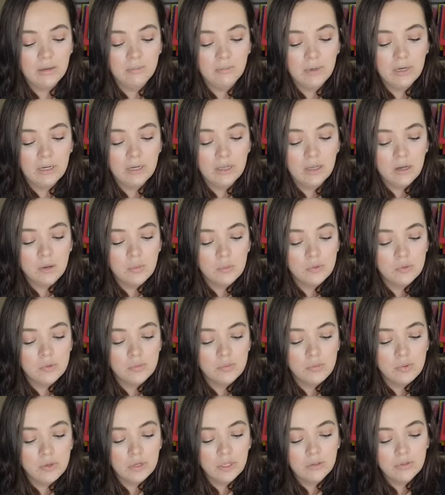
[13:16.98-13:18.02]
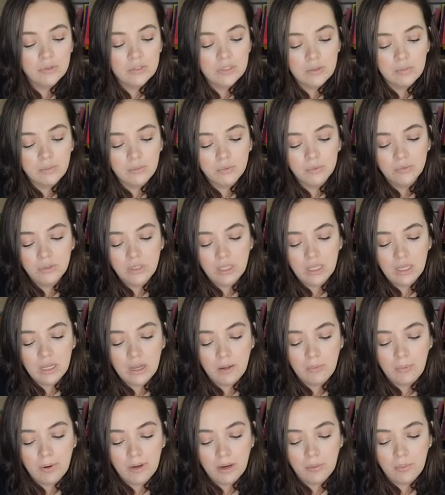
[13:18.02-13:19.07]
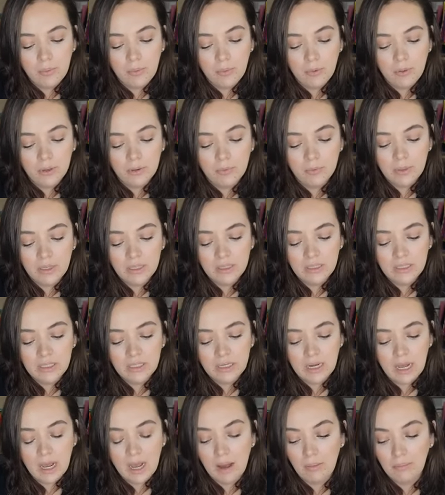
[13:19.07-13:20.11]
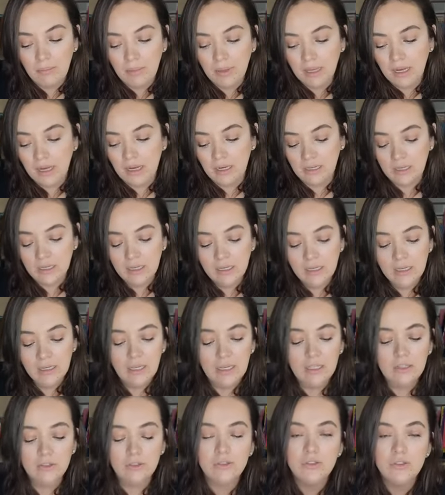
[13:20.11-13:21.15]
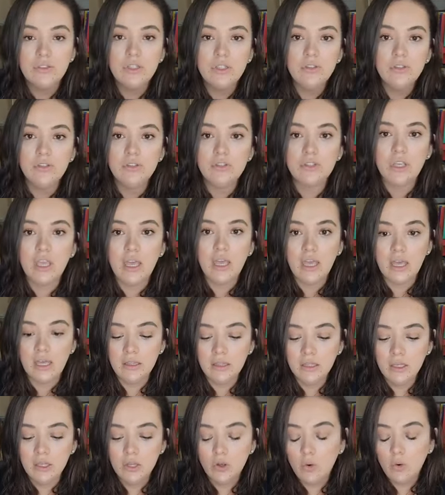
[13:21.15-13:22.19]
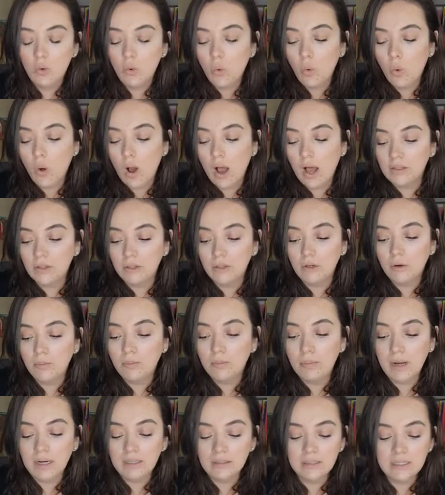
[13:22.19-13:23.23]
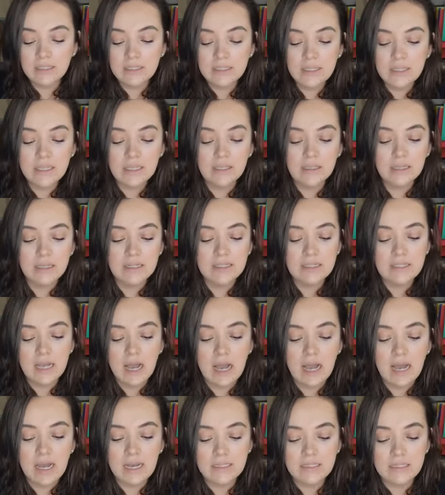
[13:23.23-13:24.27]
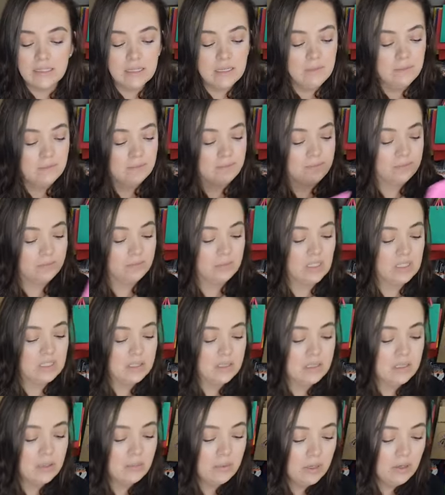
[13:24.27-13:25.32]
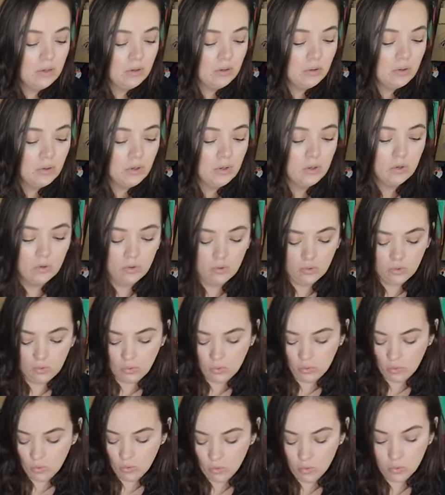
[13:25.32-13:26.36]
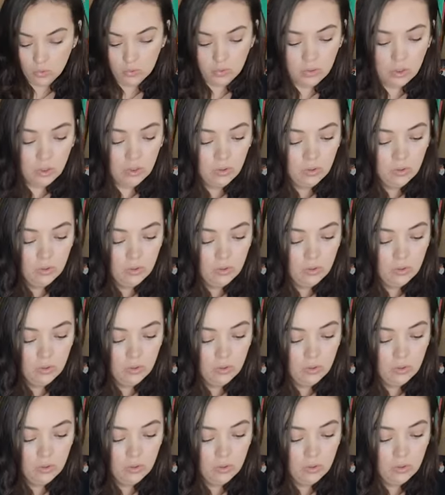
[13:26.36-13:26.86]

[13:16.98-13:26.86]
emparejamos un poquito esa puntica para poder venir a pegar. Entonces nos quedan cuatro partecitas así. Este ya pegó. mi Uno,